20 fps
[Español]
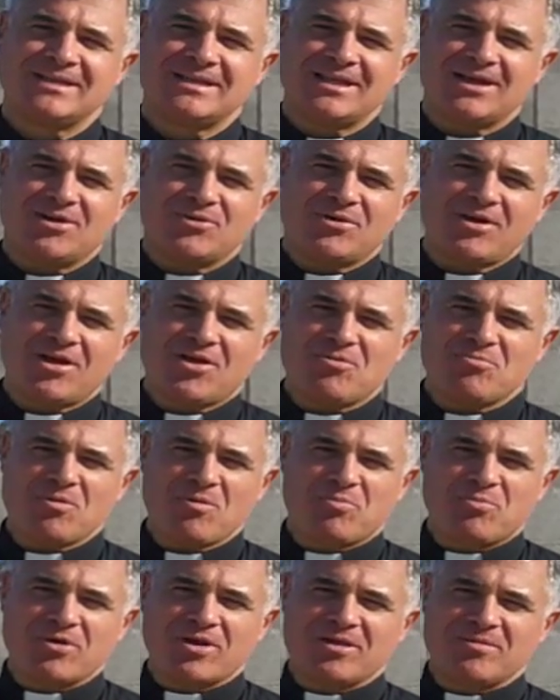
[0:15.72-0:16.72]
y ahora
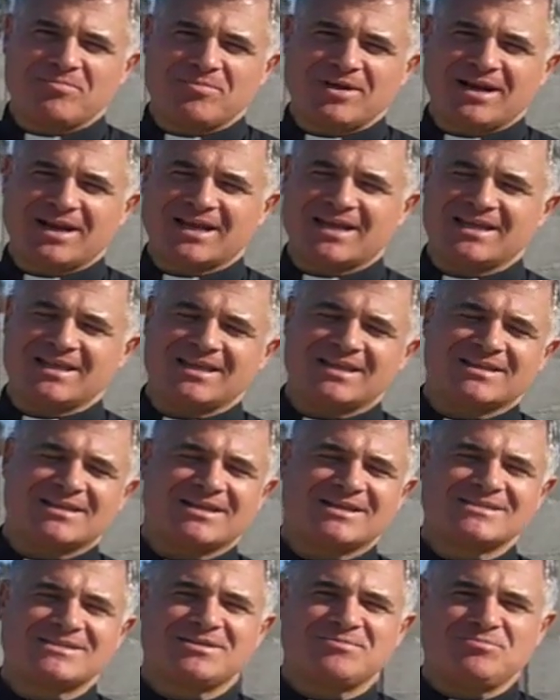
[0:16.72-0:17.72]
como pueden ver aquí
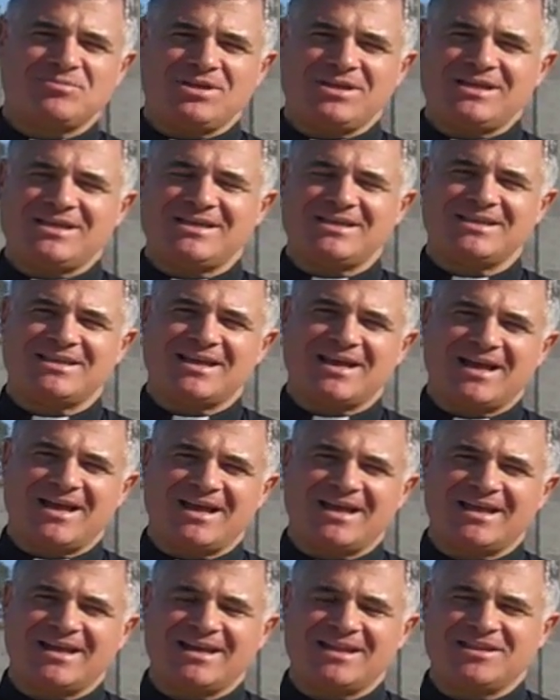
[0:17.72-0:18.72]
detrás de mí
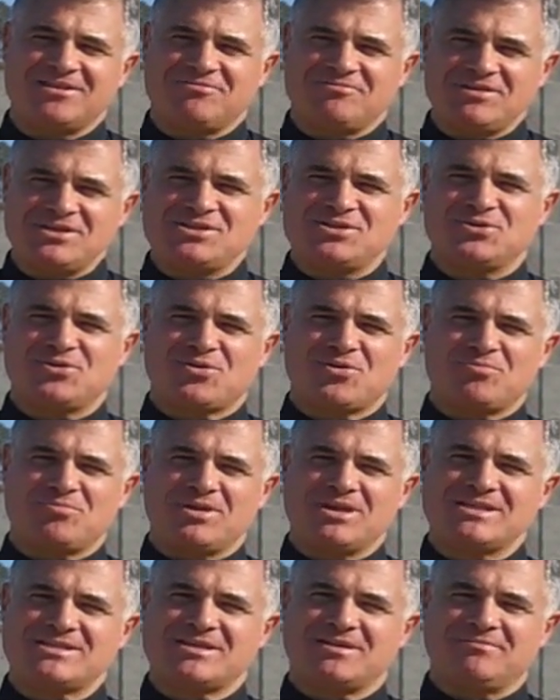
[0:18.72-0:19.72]
ya el edificio
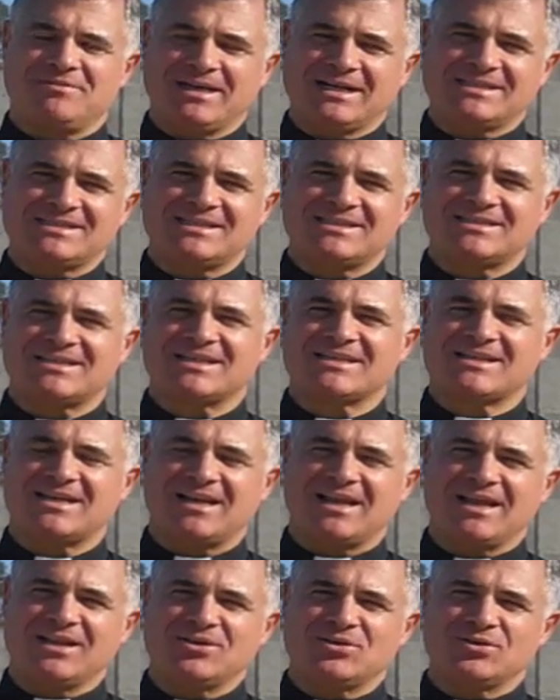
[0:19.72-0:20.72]
comienza a verse, está
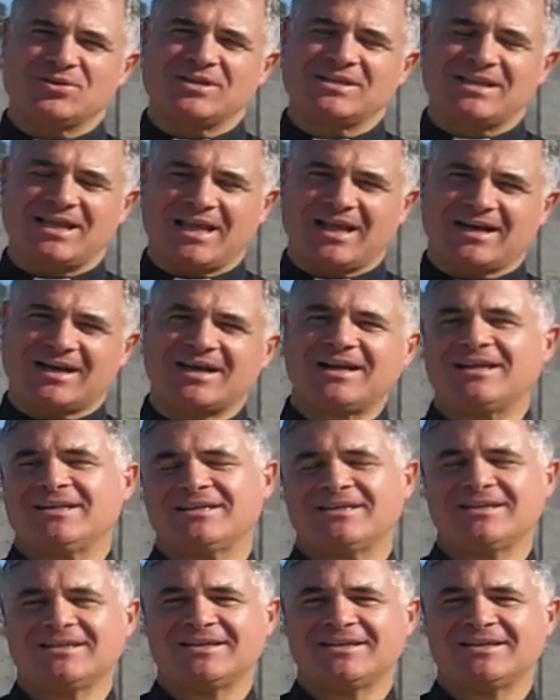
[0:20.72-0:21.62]
saliendo de tierra.